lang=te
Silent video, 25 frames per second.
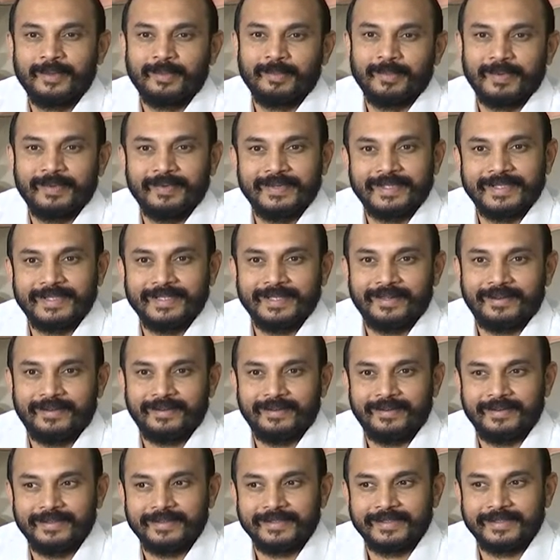మేమైతే
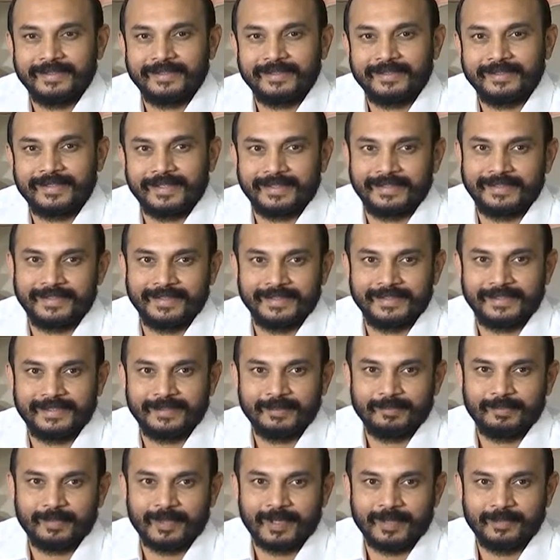సక్సెస్
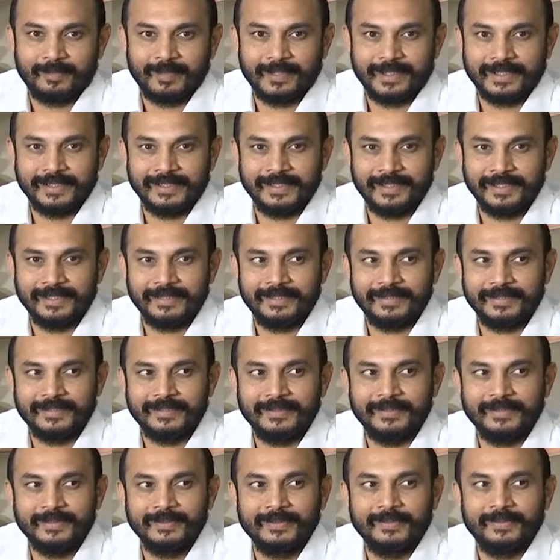మా
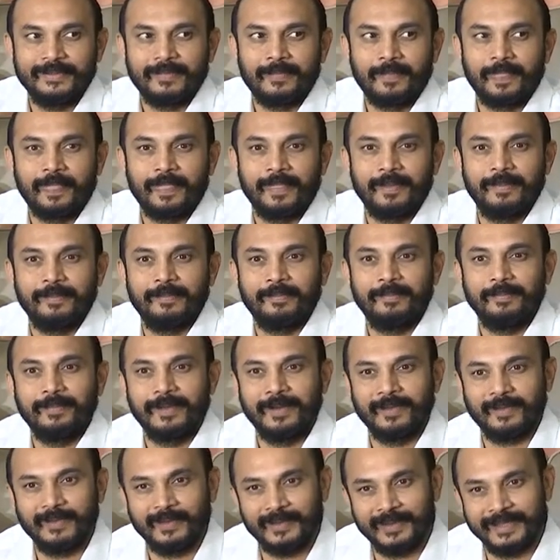బడ్జెట్కు
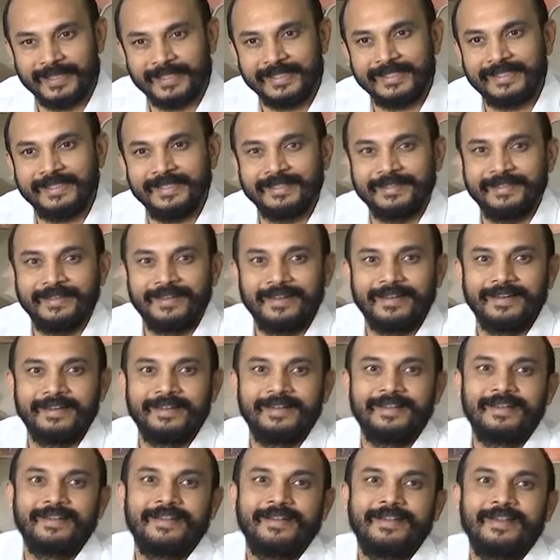మేము ఊహించిన
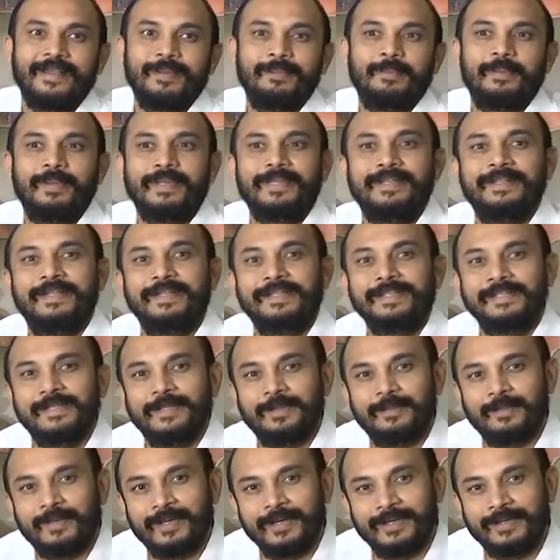దానికంటే పెద్ద
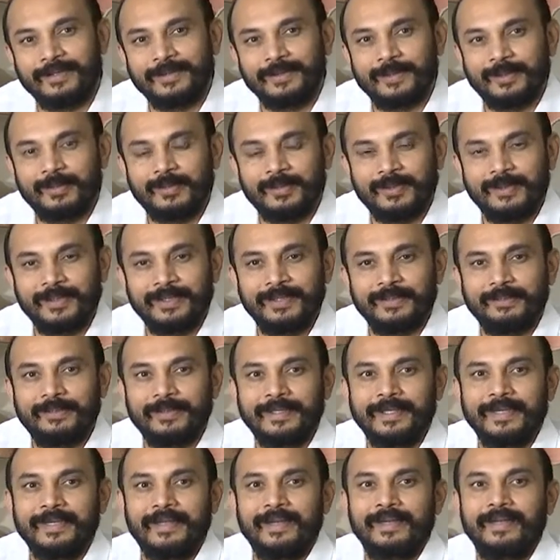సినిమాలతో
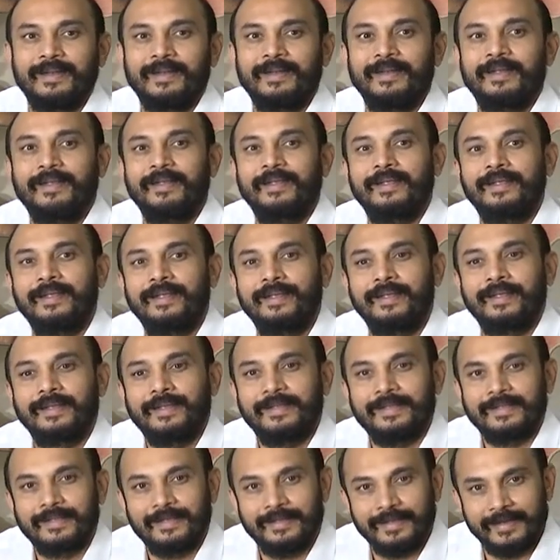పోటీపడి అన్ని
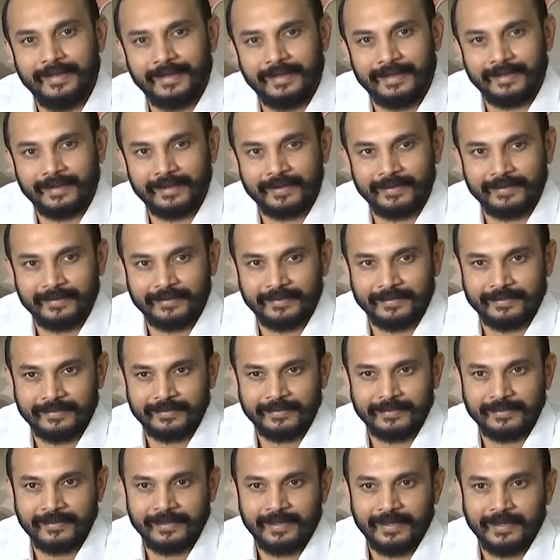థియేటర్లు
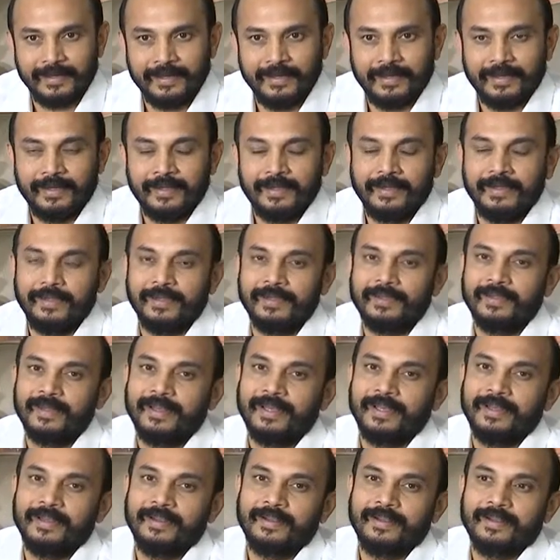ఏదో
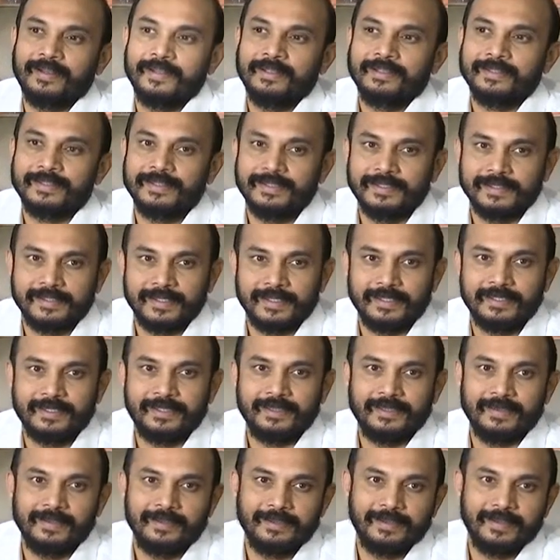నిన్న సి
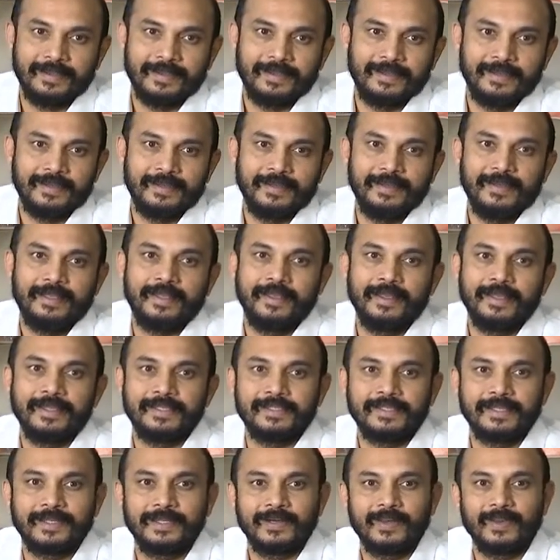సెంటర్లు కానీ
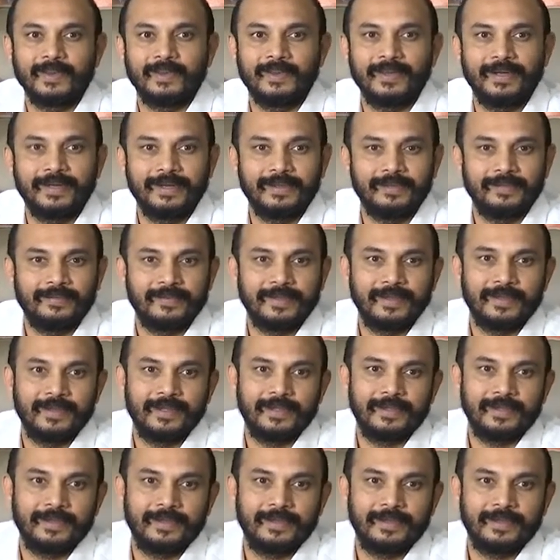ఎలక్షన్లు ఉండడం వల్ల